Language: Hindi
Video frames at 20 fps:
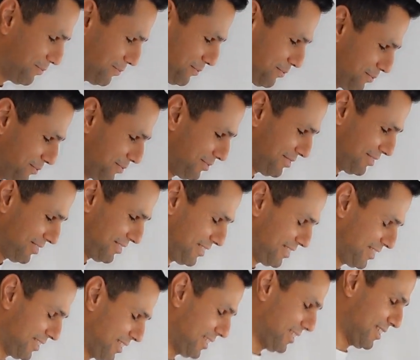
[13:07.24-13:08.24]
है तुझे क्या
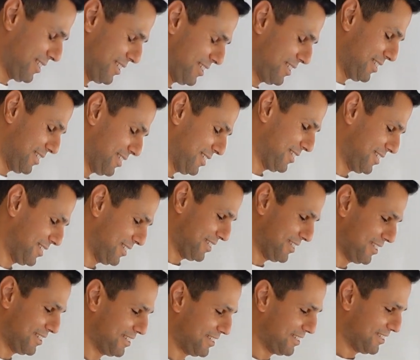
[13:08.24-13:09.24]
पता हम चुपके से
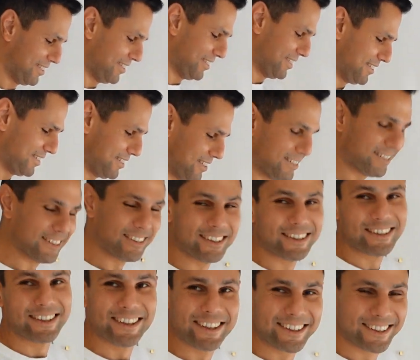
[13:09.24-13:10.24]
तुझे एनरोल कर देंगे
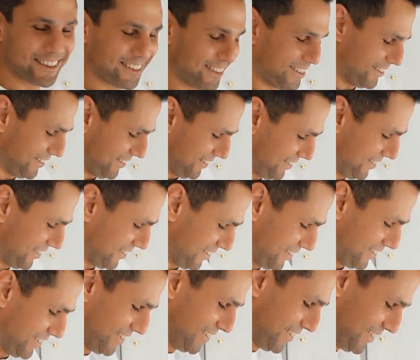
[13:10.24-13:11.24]
अरे
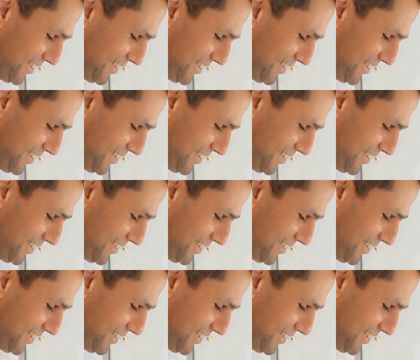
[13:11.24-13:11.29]
पांच